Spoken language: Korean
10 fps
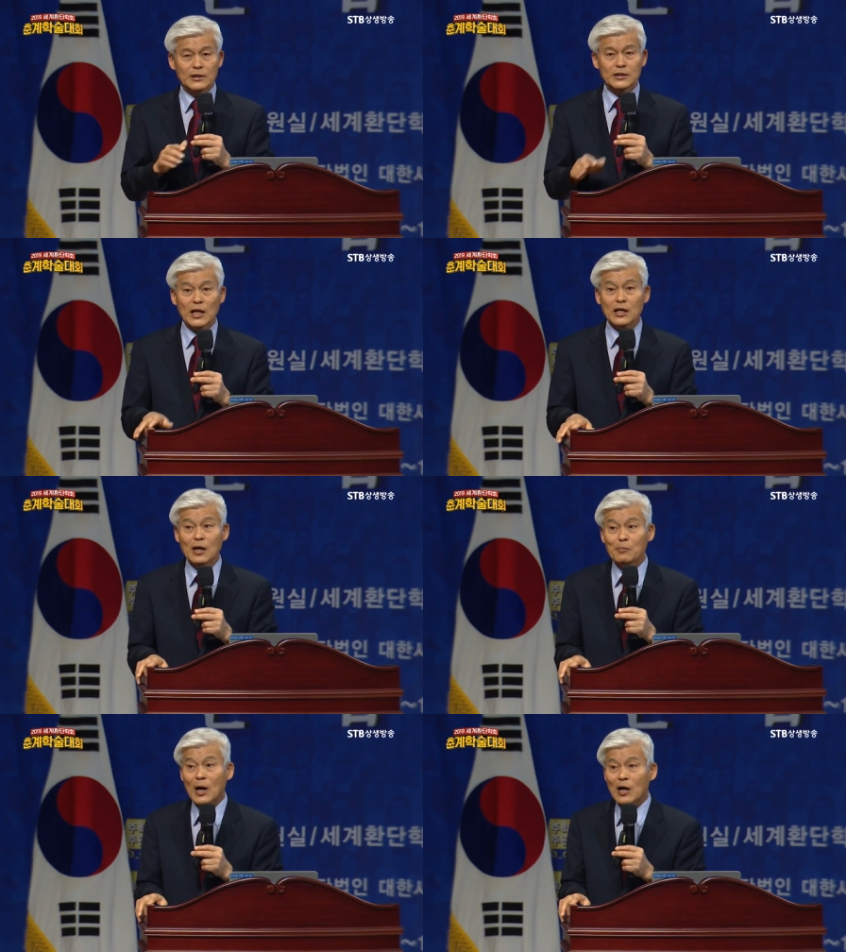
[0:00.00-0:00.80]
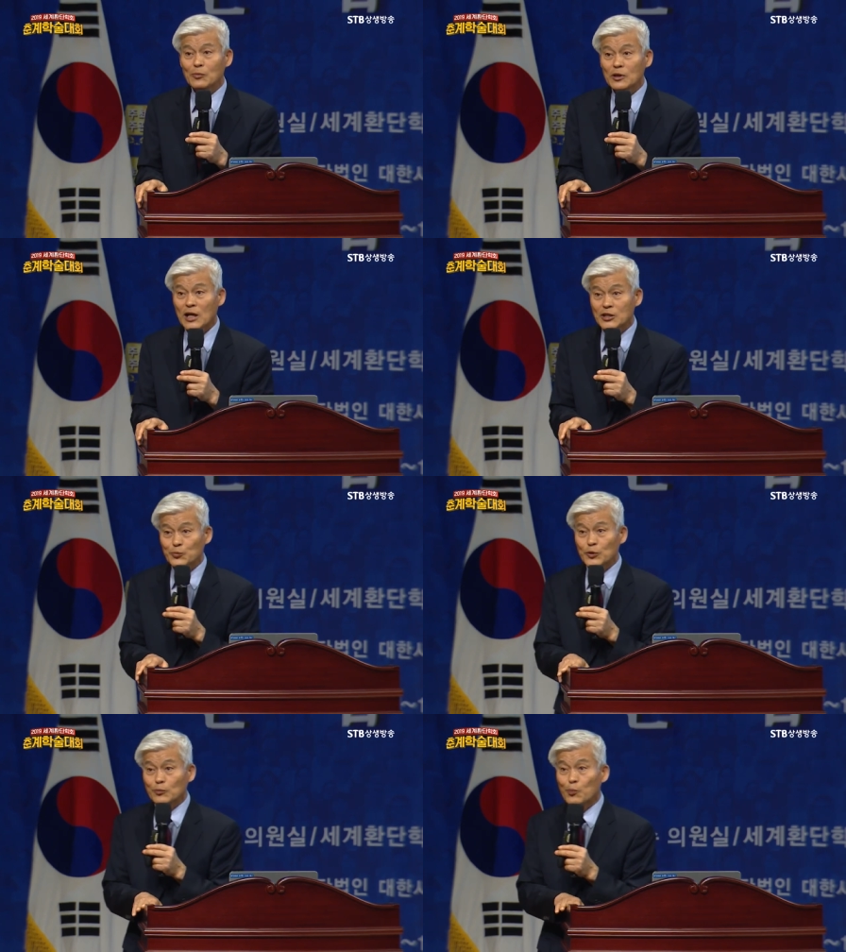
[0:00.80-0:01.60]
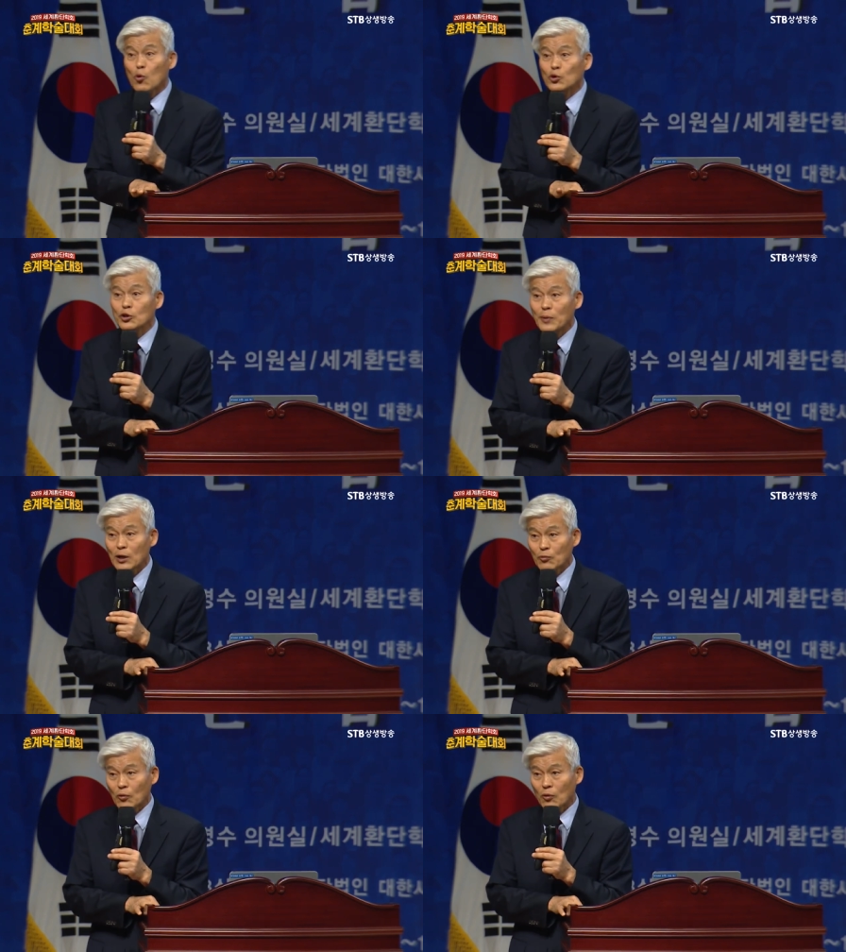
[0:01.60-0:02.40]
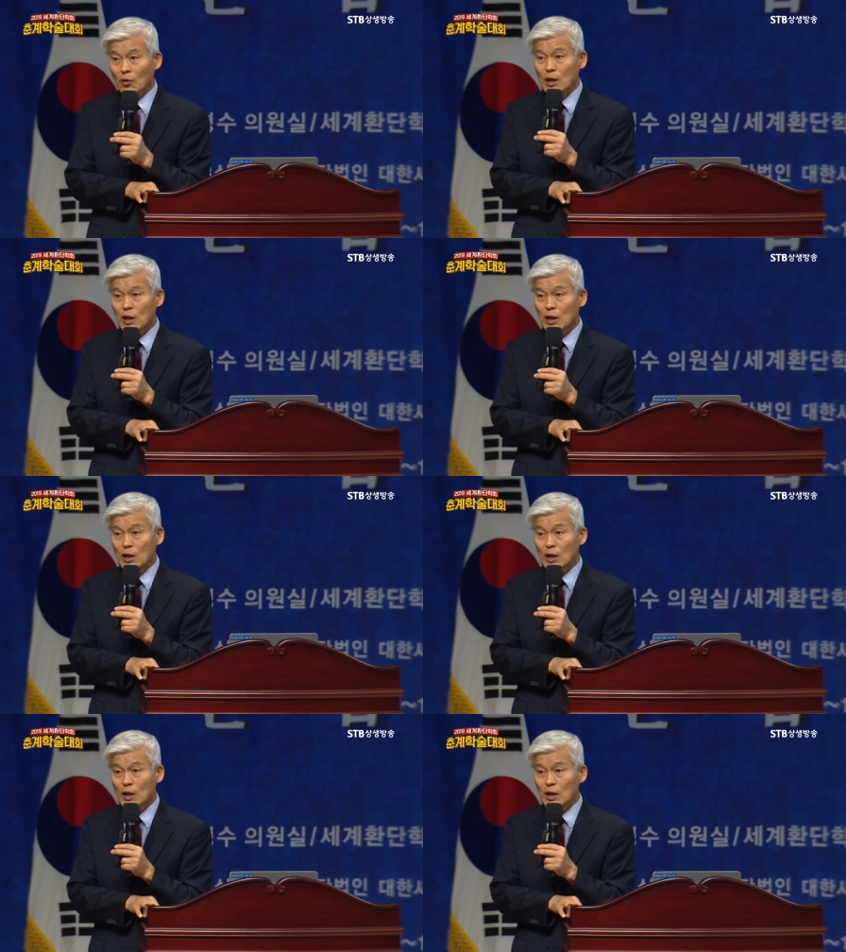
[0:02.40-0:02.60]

착한 마음을 가지면 복을 받고